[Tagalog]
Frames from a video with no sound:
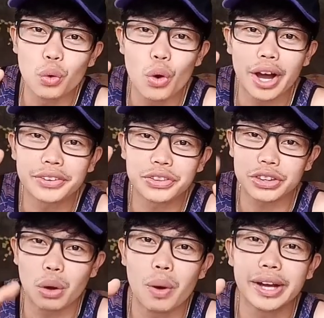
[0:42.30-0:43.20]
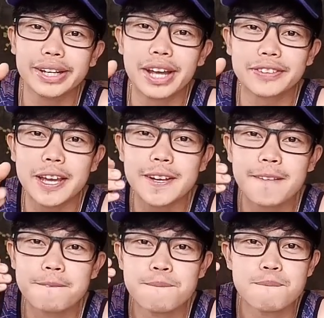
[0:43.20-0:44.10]
na to ay tatawagin
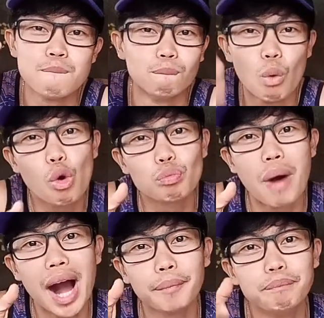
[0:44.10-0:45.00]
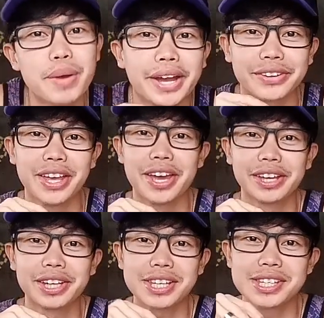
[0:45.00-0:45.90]
nating mukbang
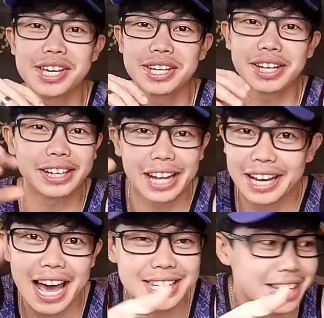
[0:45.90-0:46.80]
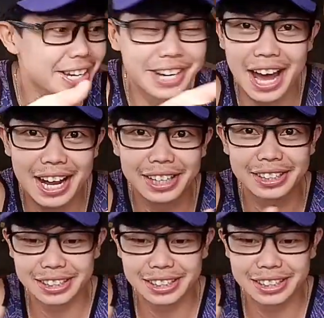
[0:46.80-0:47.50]
berde kasi kadalasan ng